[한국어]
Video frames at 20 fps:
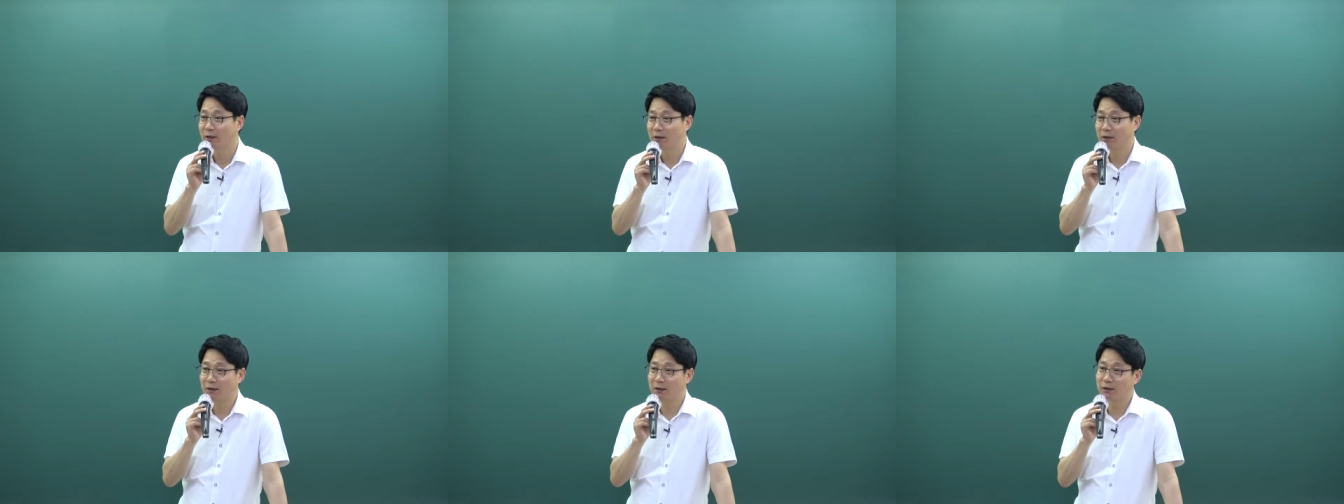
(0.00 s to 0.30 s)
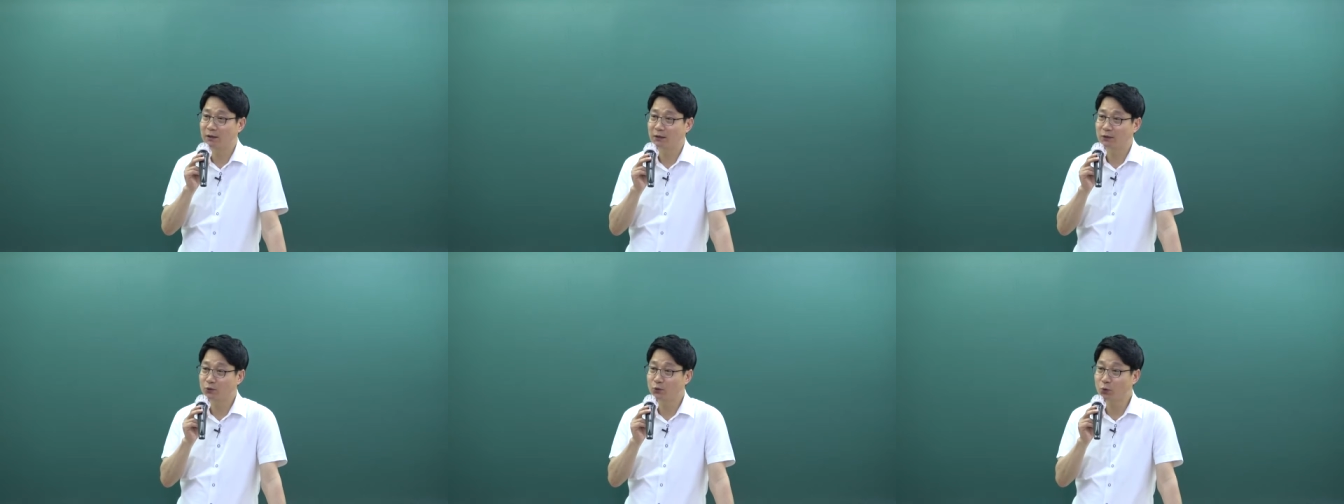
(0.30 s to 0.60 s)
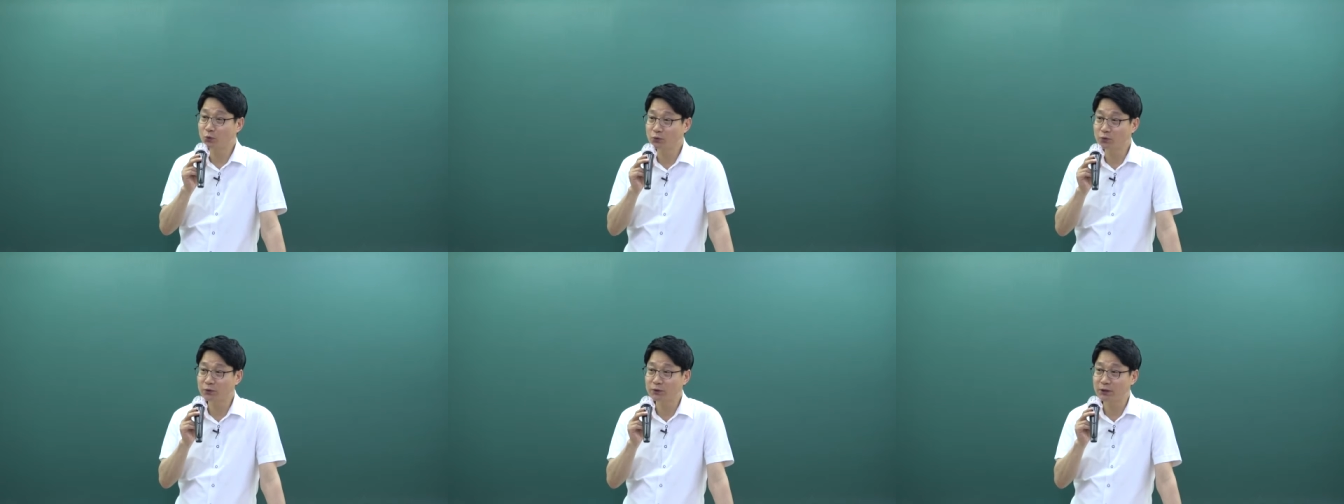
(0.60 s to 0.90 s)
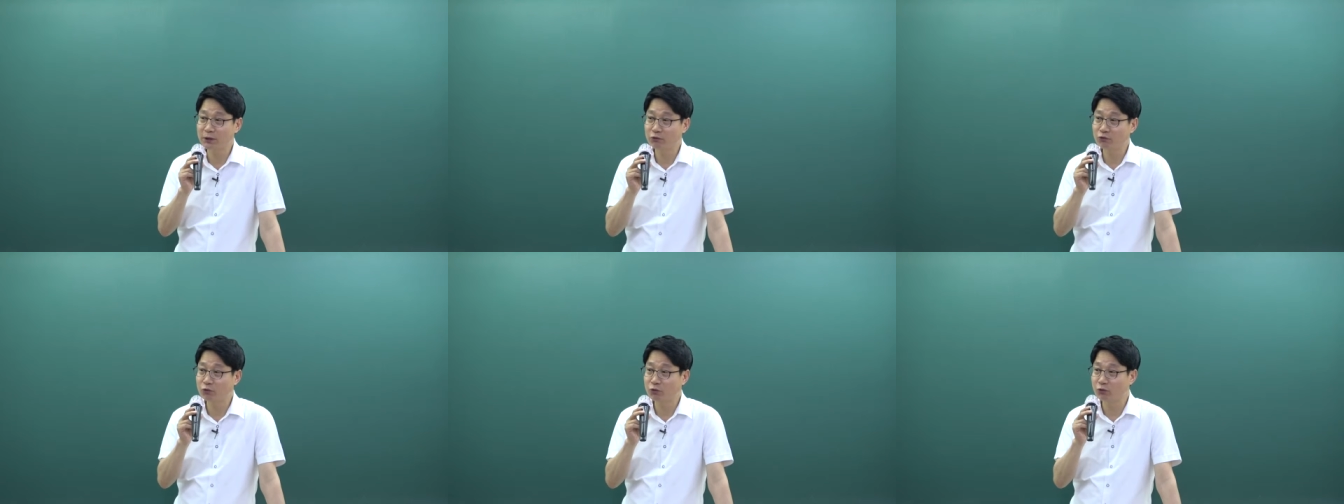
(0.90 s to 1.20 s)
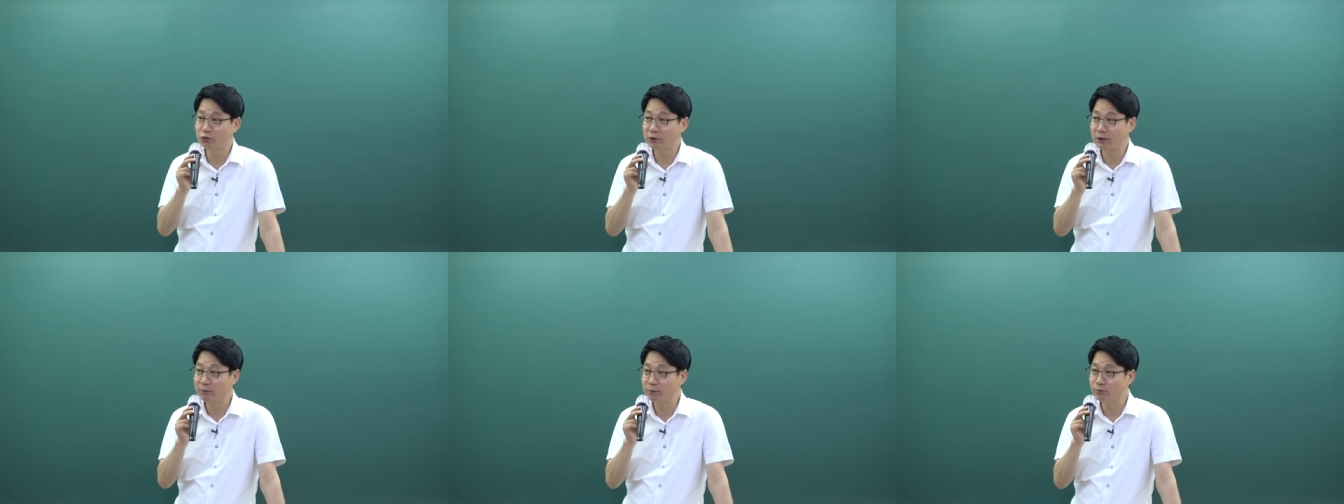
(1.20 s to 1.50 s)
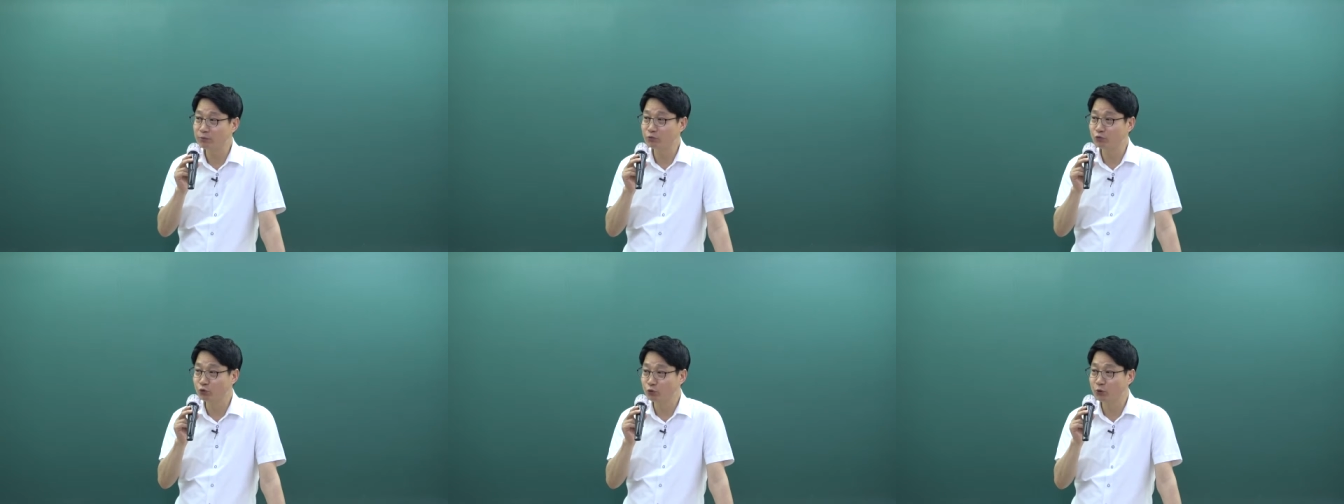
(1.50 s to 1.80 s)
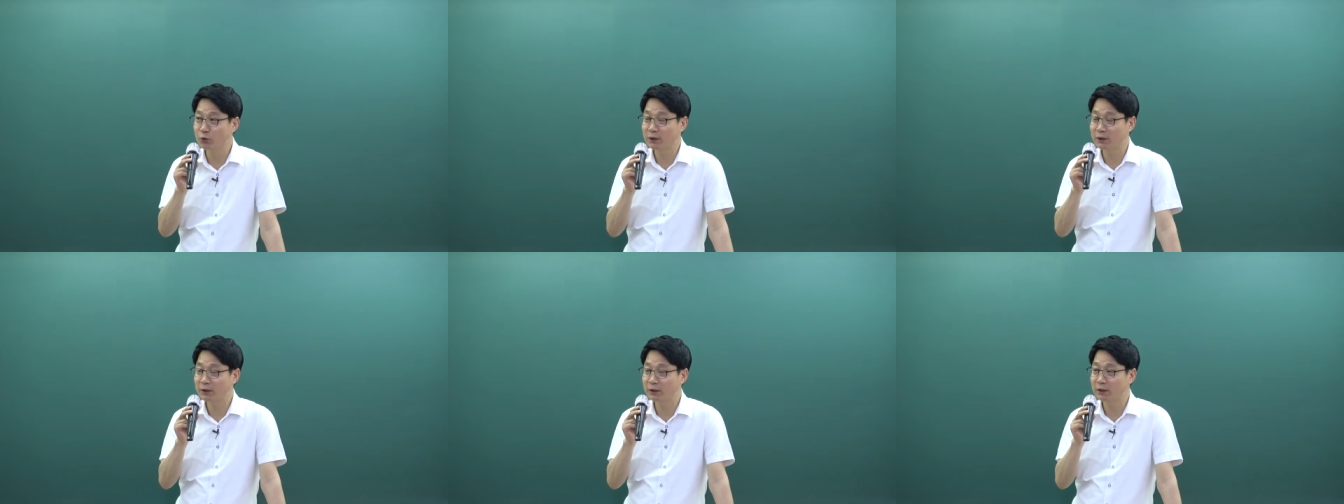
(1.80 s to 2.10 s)
예, 소득세 규정을 대부분
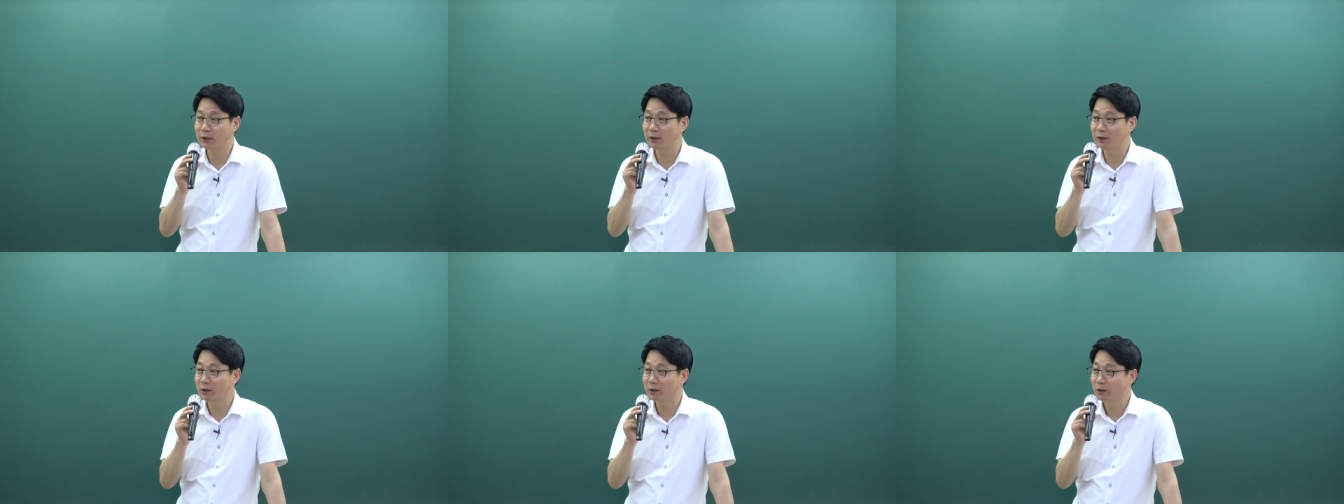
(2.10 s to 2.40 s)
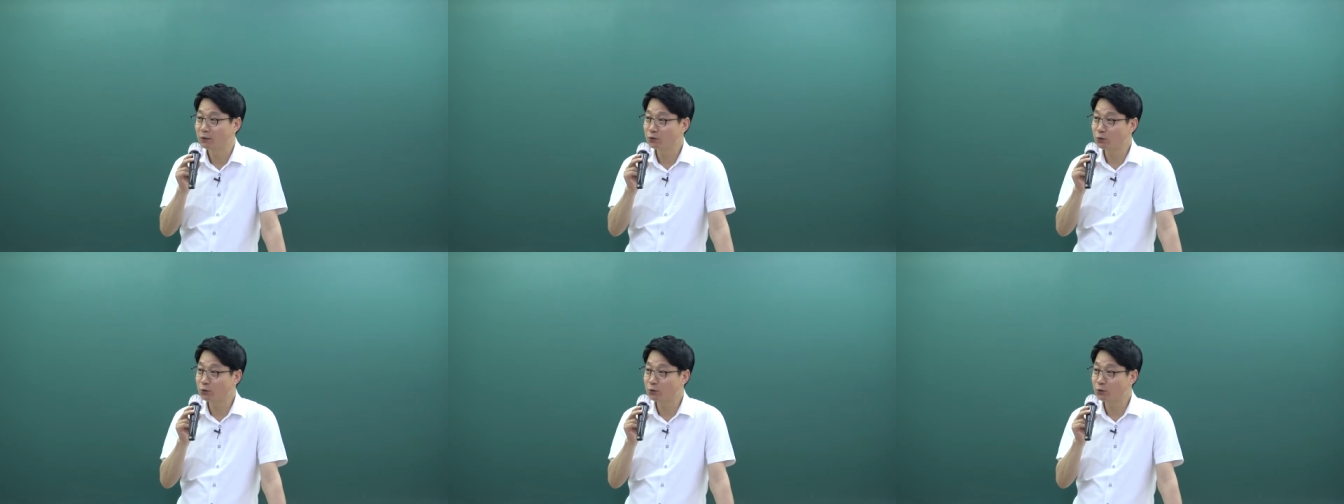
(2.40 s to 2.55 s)
준용하니까